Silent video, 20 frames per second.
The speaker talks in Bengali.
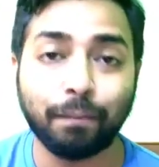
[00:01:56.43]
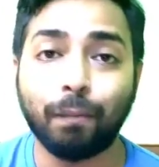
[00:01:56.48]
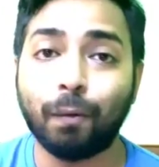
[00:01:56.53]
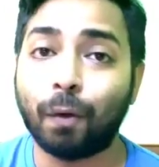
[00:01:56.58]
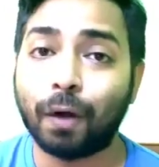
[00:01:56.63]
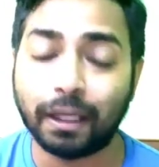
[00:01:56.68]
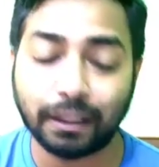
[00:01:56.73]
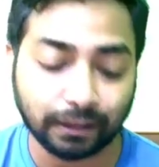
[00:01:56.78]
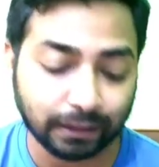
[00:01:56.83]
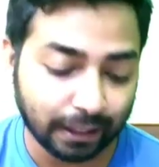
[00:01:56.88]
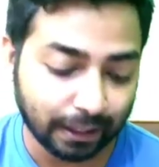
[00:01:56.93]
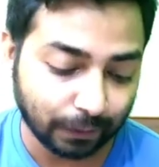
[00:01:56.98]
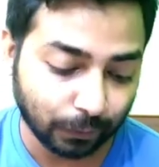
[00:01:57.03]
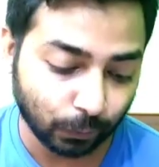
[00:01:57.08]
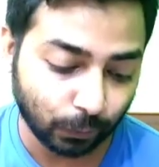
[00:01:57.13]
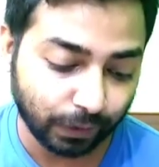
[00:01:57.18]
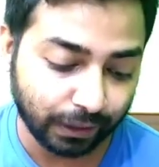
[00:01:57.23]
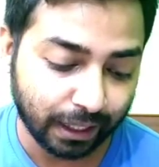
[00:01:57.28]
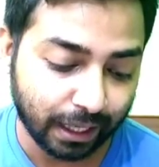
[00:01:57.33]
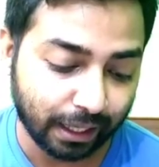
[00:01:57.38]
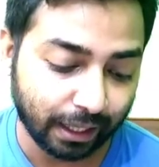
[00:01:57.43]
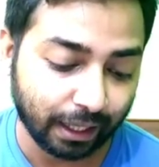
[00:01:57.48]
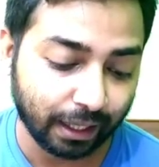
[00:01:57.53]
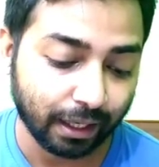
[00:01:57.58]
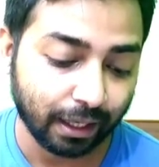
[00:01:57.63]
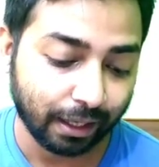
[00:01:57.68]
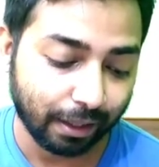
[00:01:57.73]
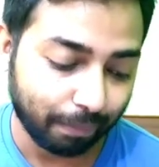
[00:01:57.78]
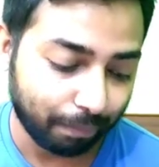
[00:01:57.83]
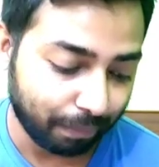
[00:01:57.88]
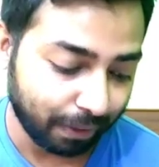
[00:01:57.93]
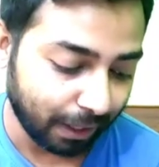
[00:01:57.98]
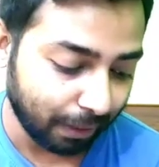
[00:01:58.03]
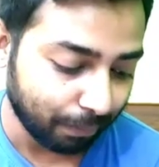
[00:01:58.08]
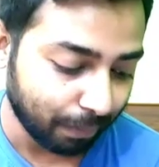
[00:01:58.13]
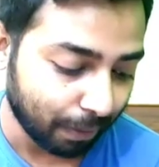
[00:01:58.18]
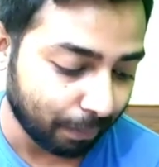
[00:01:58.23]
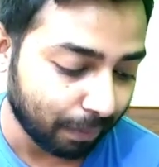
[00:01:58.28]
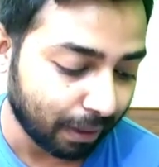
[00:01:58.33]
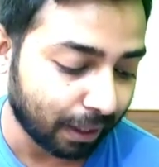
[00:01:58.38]
পরাঞ্জায় জলিয়ারে প্রেম
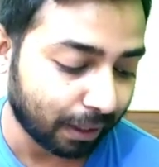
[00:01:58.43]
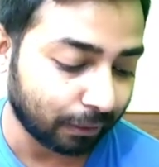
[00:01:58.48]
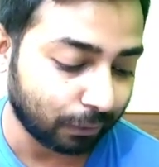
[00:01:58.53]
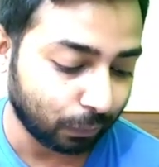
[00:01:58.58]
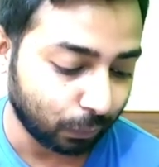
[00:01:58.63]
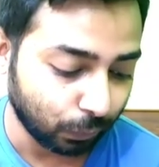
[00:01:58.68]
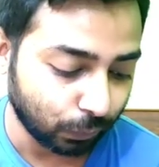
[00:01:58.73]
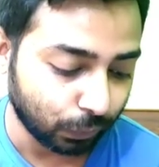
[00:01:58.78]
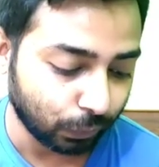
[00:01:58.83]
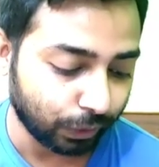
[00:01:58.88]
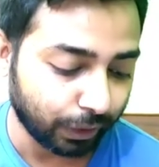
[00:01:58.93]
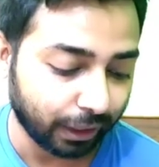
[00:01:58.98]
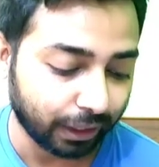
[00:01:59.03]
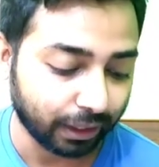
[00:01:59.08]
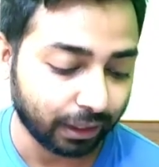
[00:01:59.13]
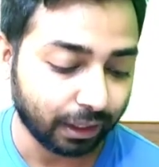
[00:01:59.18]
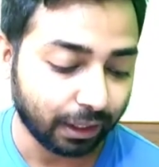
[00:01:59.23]
আমার দুজনে